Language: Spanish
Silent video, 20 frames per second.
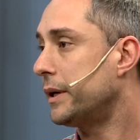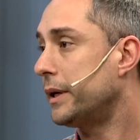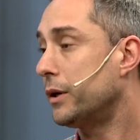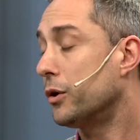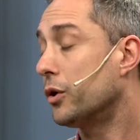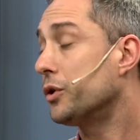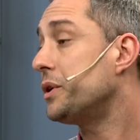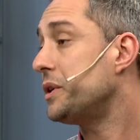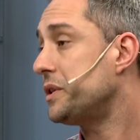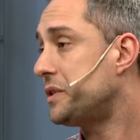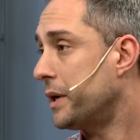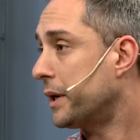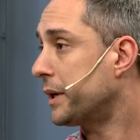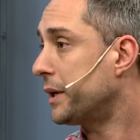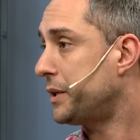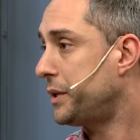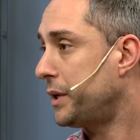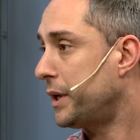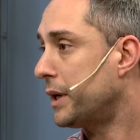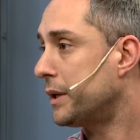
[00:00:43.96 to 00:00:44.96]
eh, noticias
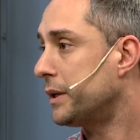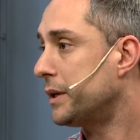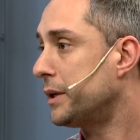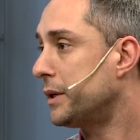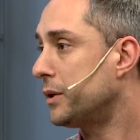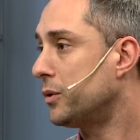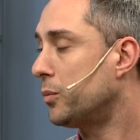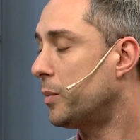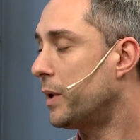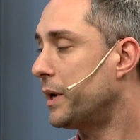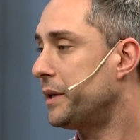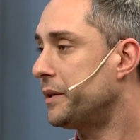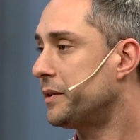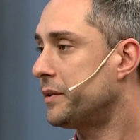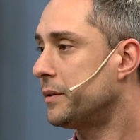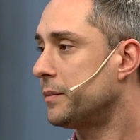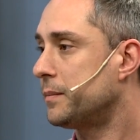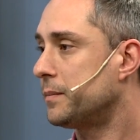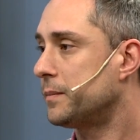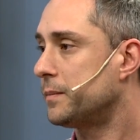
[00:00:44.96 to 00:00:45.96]
que llegan desde tu
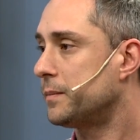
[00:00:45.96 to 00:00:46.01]
país?